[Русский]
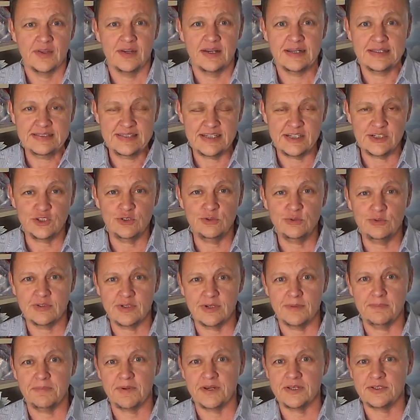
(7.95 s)
Однажды
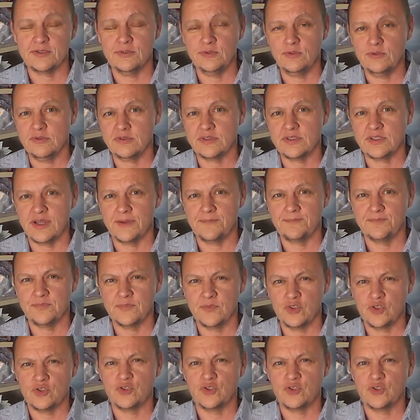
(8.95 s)
утром проснулся,